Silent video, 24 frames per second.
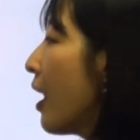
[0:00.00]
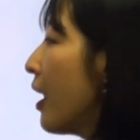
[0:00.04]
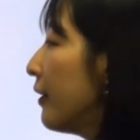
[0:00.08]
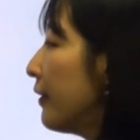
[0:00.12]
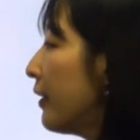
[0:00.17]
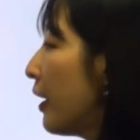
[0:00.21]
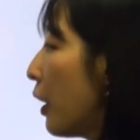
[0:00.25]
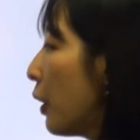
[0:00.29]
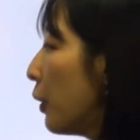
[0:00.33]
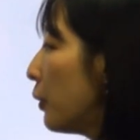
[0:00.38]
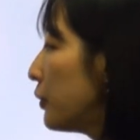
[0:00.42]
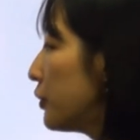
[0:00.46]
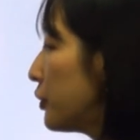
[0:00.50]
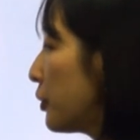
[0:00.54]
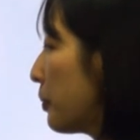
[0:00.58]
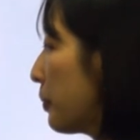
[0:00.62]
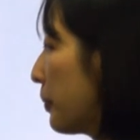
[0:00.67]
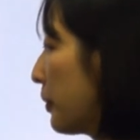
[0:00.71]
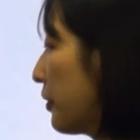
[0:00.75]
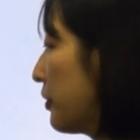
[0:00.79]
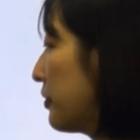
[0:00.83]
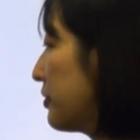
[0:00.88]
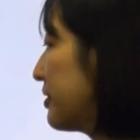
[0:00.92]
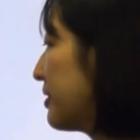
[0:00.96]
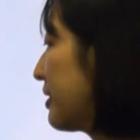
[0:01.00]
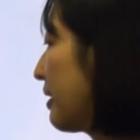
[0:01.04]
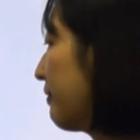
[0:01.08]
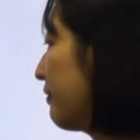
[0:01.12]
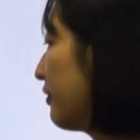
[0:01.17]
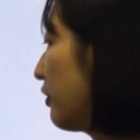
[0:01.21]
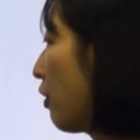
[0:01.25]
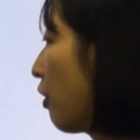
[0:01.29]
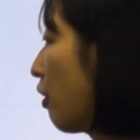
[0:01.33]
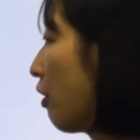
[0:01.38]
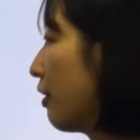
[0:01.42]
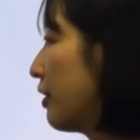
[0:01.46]
They also burned
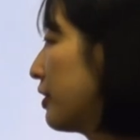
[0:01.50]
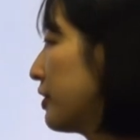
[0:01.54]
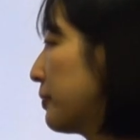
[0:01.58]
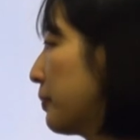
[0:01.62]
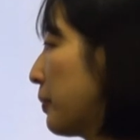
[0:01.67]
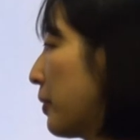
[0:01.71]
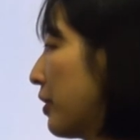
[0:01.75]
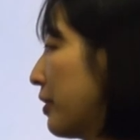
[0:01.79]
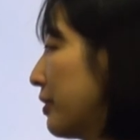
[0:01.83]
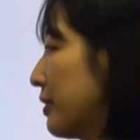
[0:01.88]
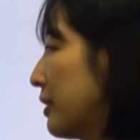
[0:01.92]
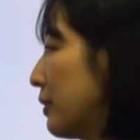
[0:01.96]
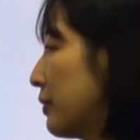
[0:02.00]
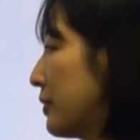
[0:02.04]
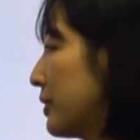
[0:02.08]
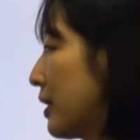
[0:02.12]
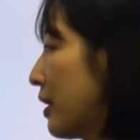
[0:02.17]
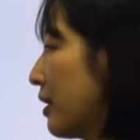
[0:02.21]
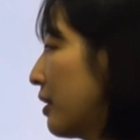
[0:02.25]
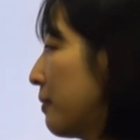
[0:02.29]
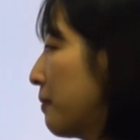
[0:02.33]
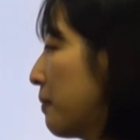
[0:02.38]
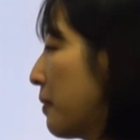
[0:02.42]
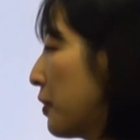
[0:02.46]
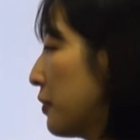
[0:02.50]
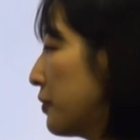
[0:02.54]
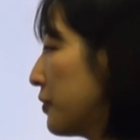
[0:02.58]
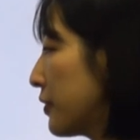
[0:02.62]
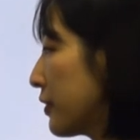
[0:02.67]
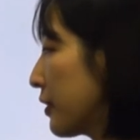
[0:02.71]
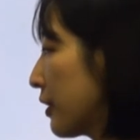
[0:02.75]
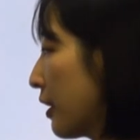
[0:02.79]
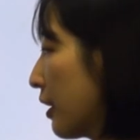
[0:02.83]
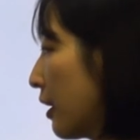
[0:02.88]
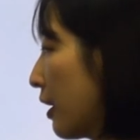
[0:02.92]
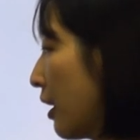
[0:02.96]
seven cars parked outside a
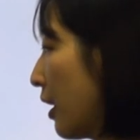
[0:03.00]
mosque.